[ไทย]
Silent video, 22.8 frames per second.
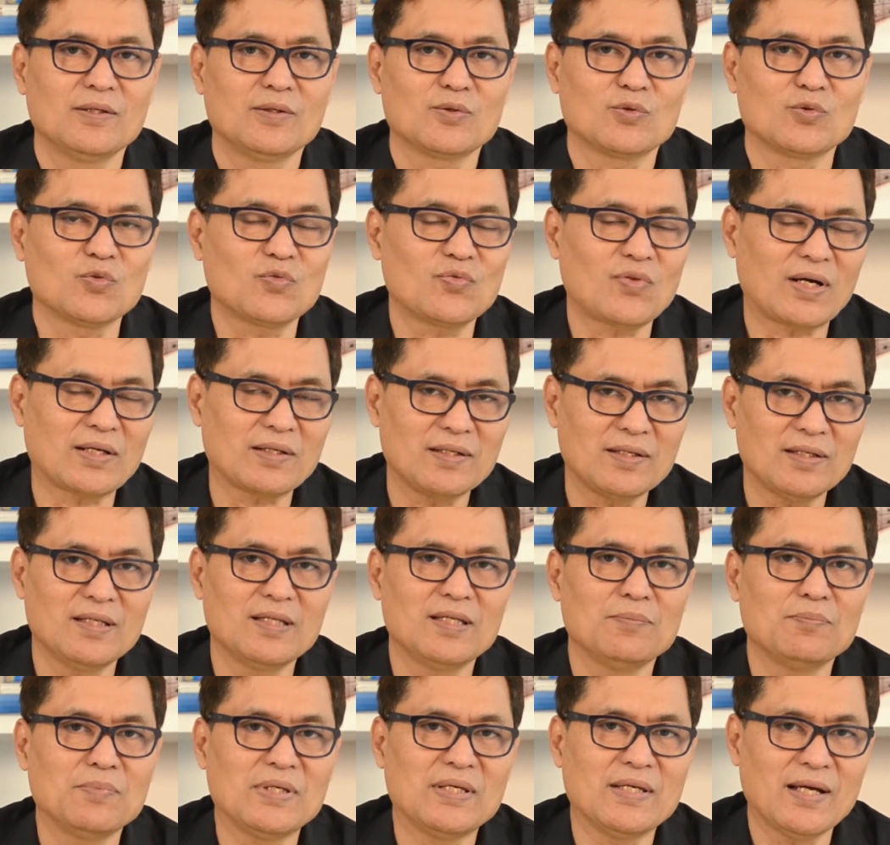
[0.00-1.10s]
หูฟัง
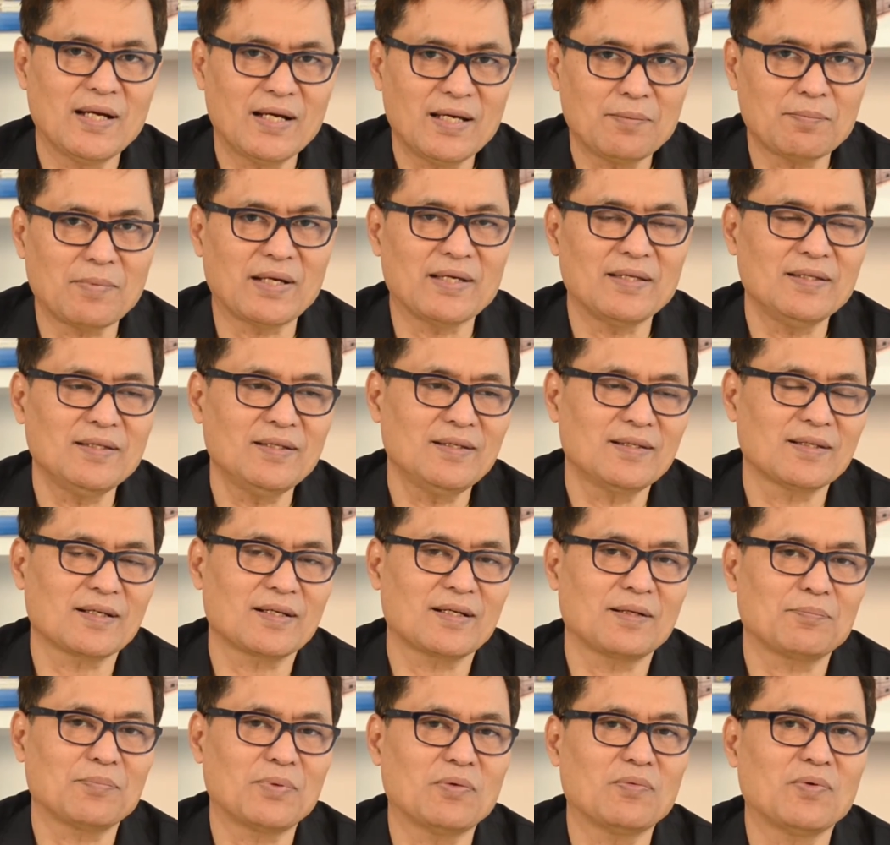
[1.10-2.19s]
ดีๆ มีให้ไหมนะค
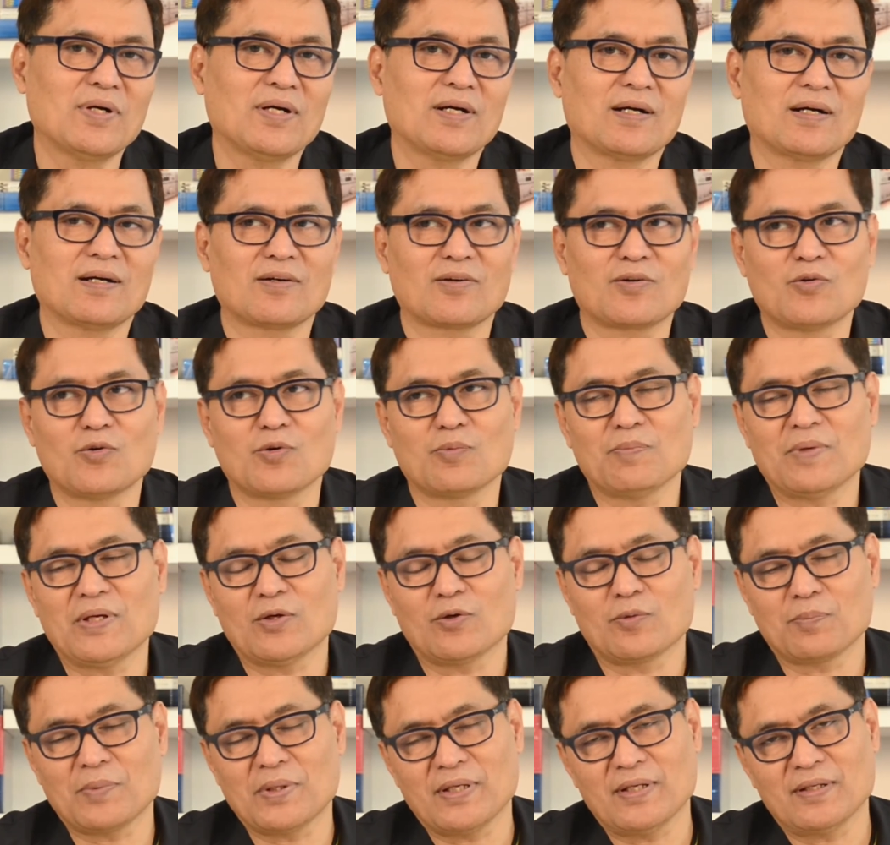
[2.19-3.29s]
รับเพราะว่าคงไม่ล
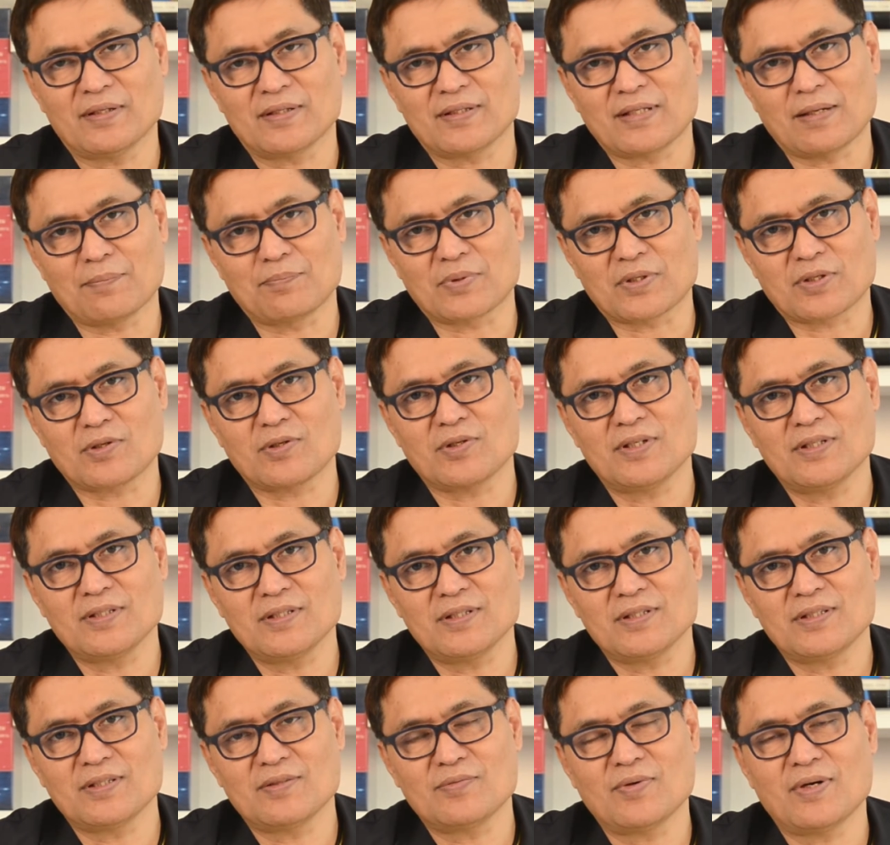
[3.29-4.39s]
งไปเล่นระดับร้อย
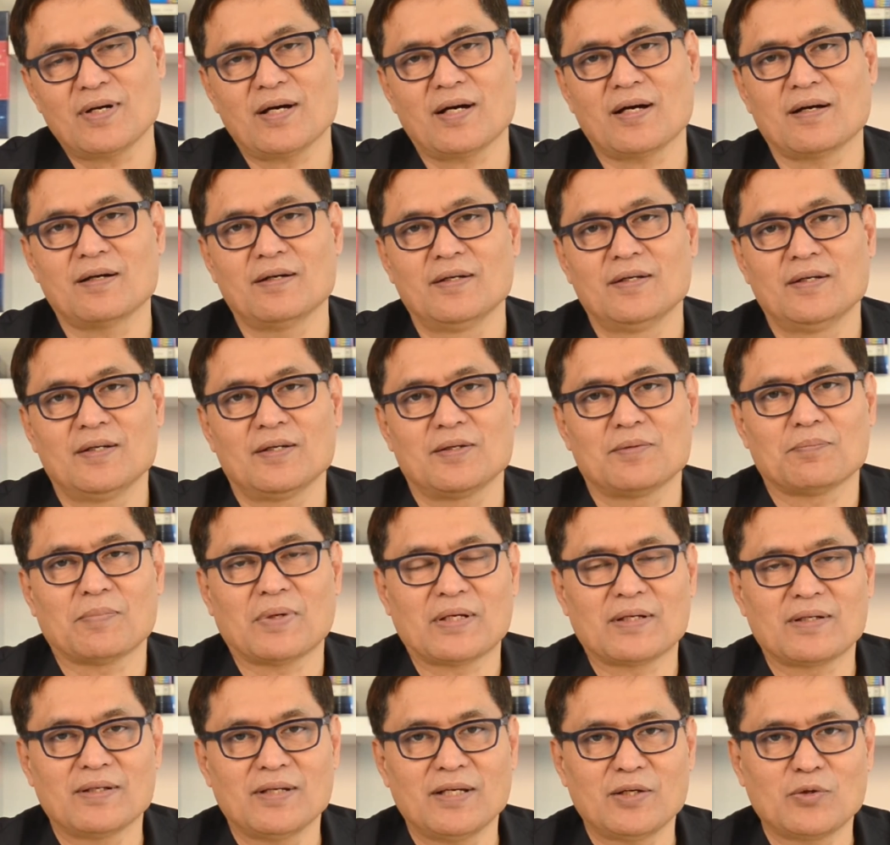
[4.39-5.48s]
ที่คิดว่ามั
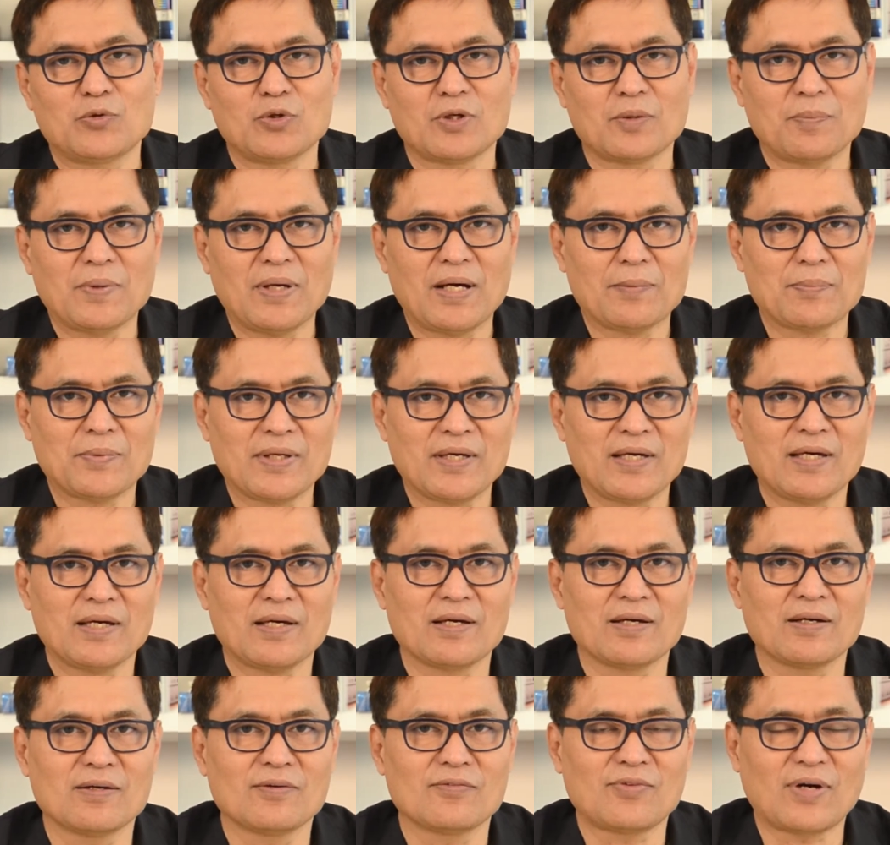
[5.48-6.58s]
นให้คุณภาพแค่
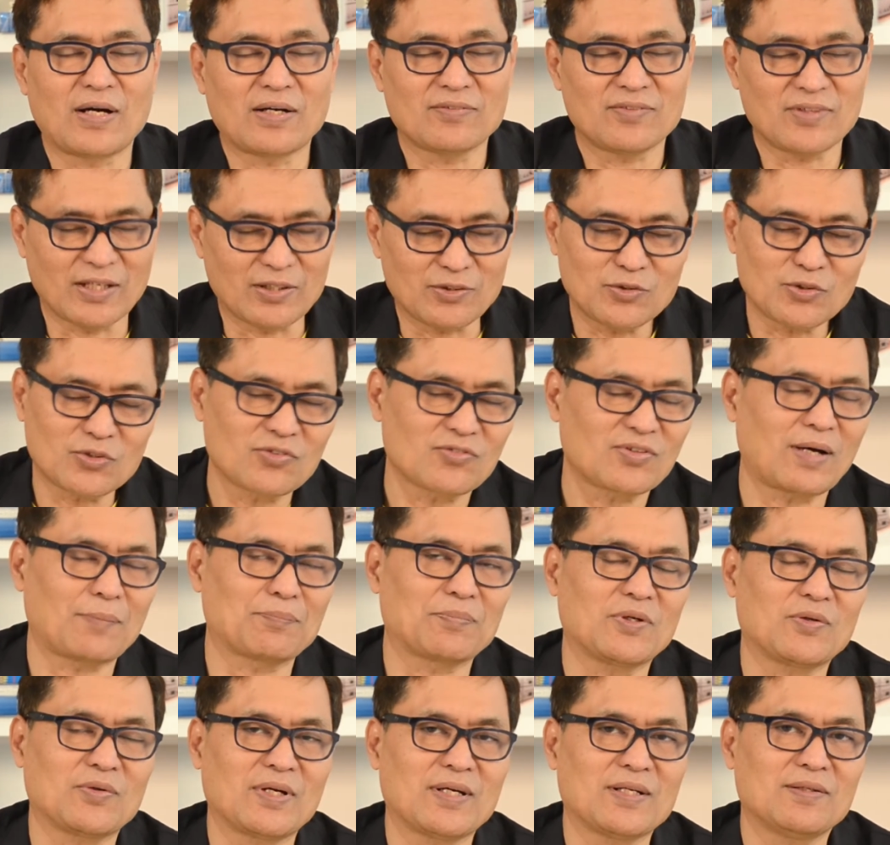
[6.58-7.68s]
ฟังเสียงโทรศัพท์
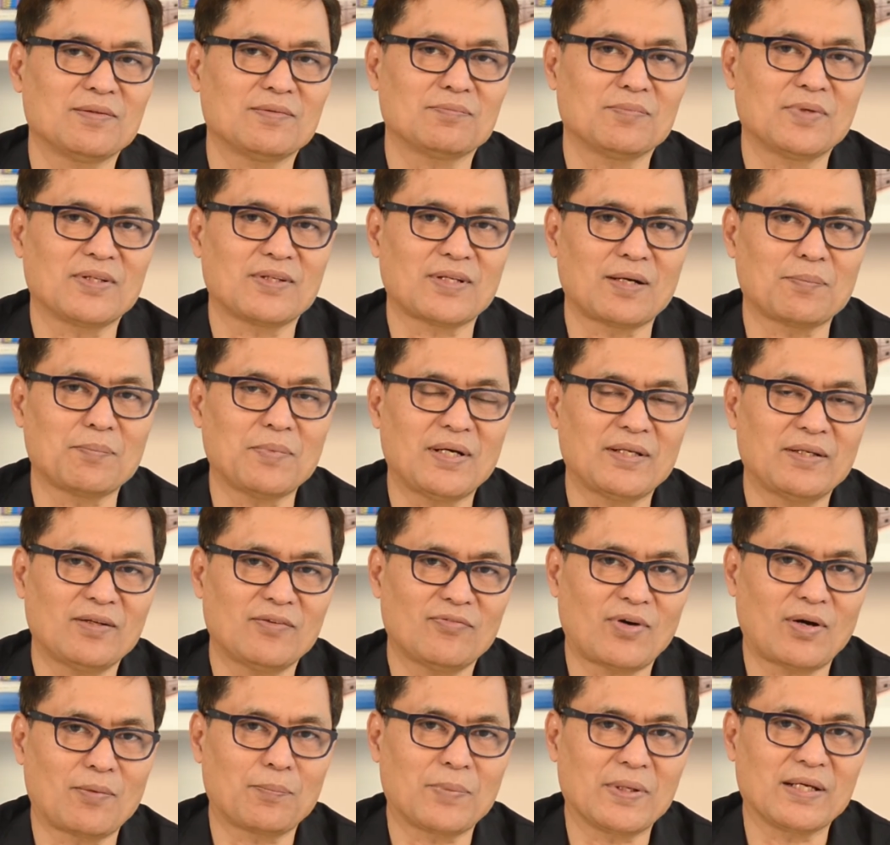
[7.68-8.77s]
เท่านั้นไม่สามารถที่
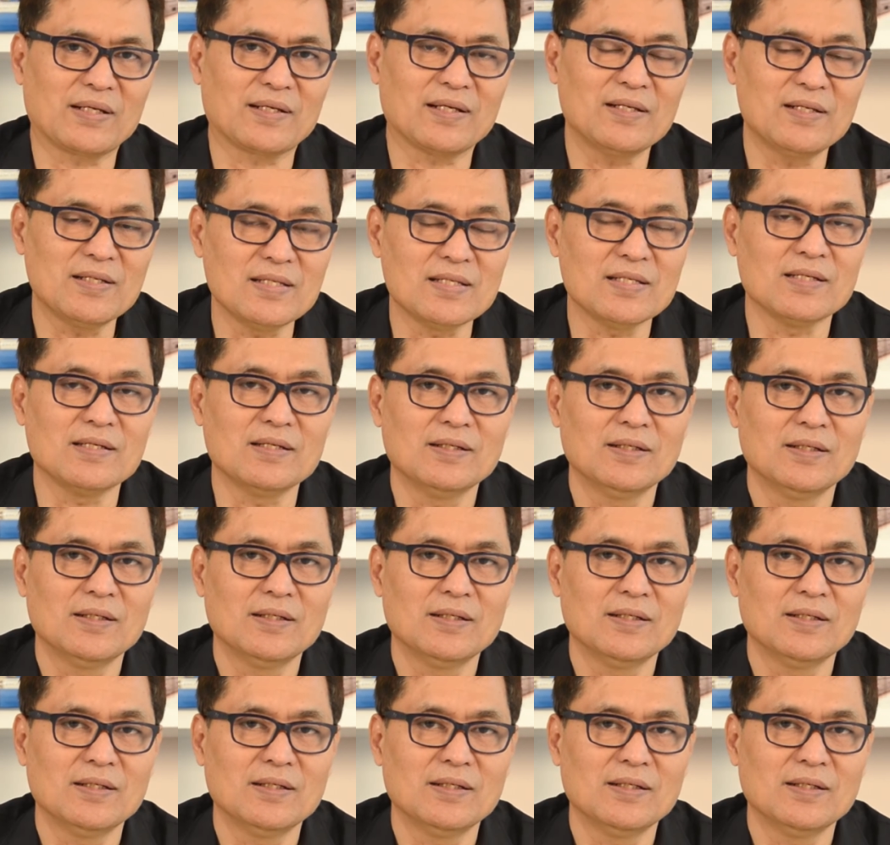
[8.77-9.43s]
ฟังเพลงได้ดี